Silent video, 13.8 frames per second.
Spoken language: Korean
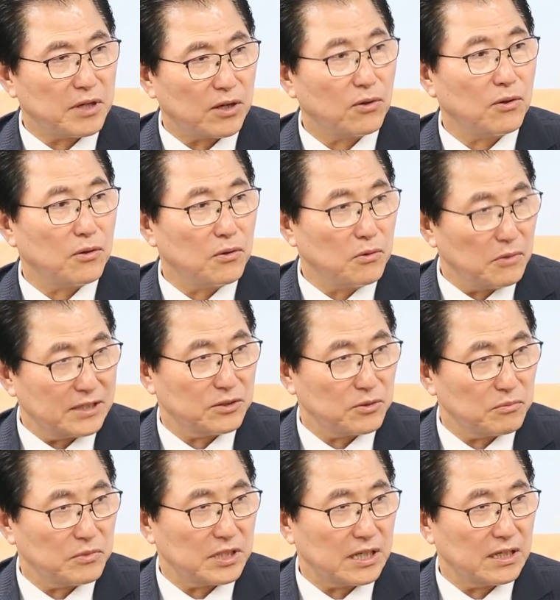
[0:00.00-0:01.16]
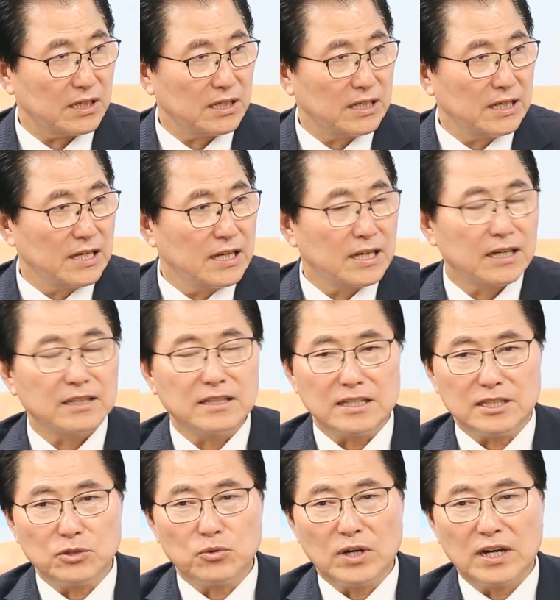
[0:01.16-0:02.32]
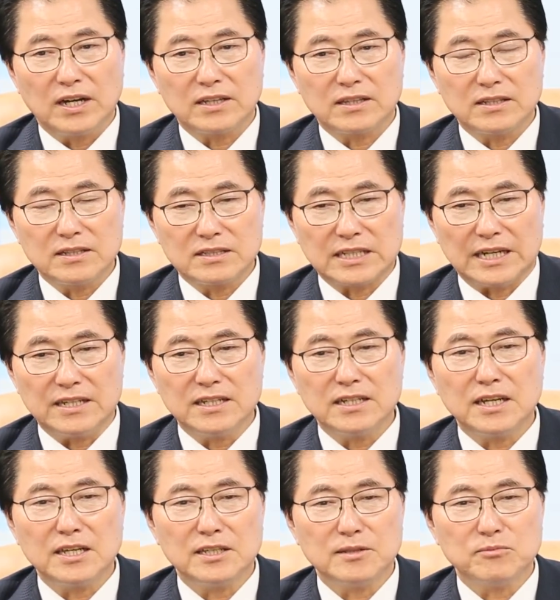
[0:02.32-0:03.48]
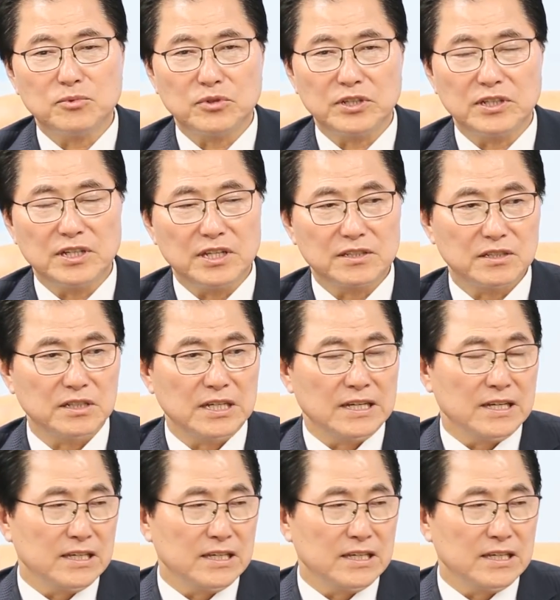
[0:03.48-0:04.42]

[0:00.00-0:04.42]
바로 완도입니다. 그런데 이와 같은 자연의 힘으로 인해서